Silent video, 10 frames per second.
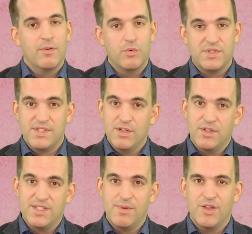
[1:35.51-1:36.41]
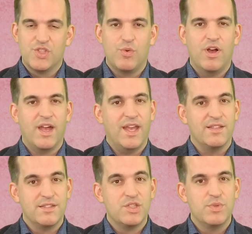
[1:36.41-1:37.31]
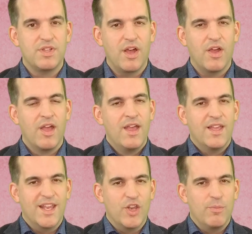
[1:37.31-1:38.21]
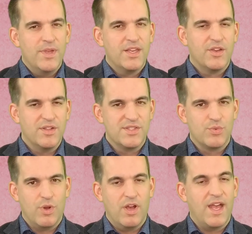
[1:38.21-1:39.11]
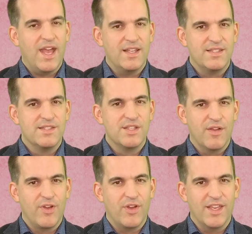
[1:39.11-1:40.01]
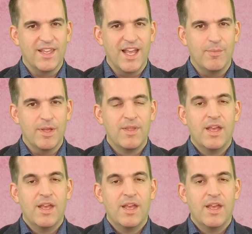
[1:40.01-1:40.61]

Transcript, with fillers: aussi le dimanche soir à 18h et le mercredi soir à 19h également.